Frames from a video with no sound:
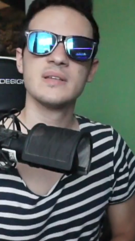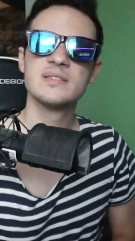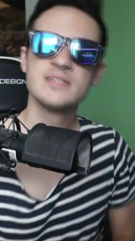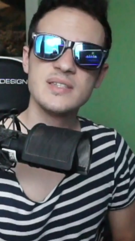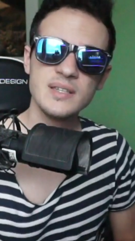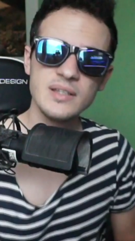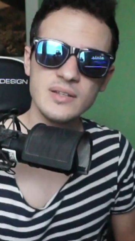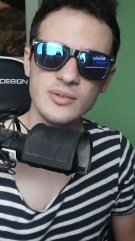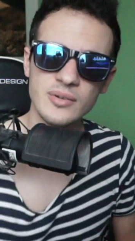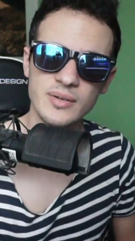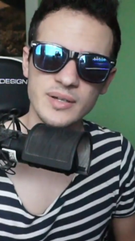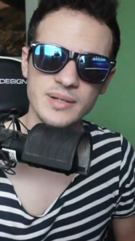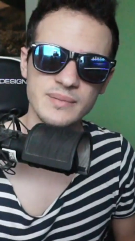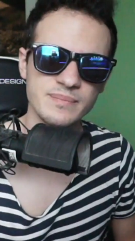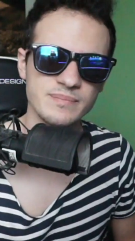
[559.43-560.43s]

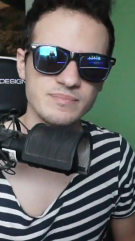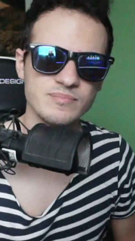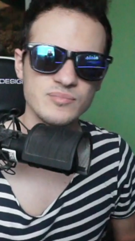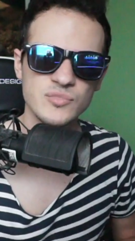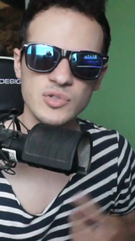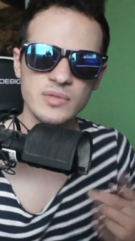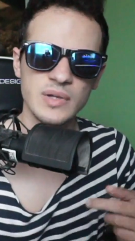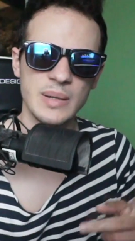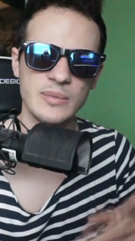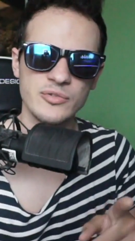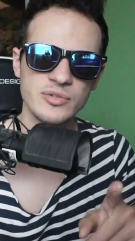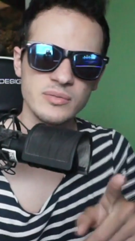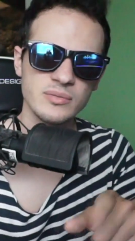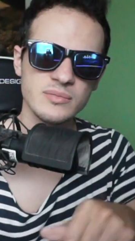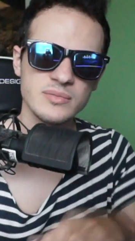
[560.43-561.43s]
Signori,
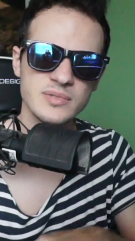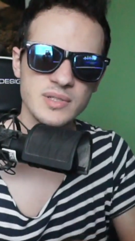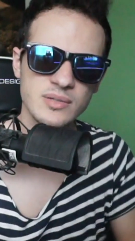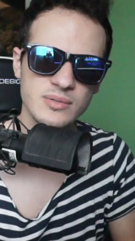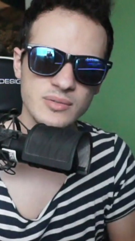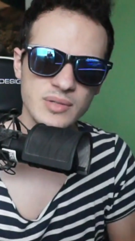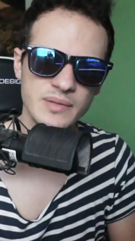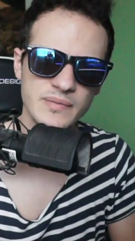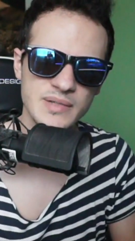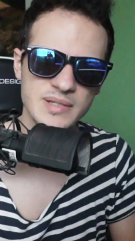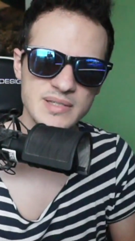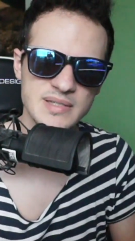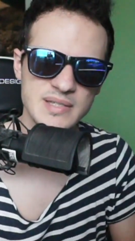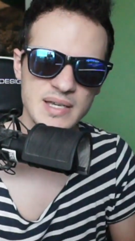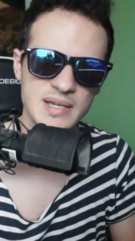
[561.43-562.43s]
troviamoci un secondo
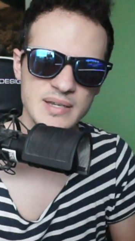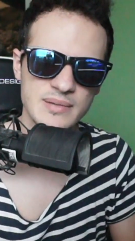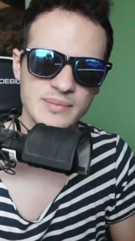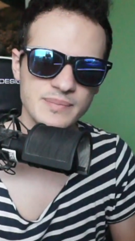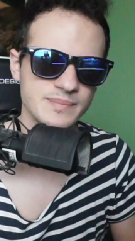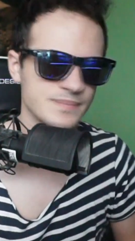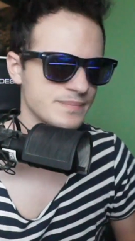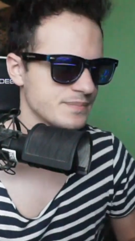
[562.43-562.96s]
avversario.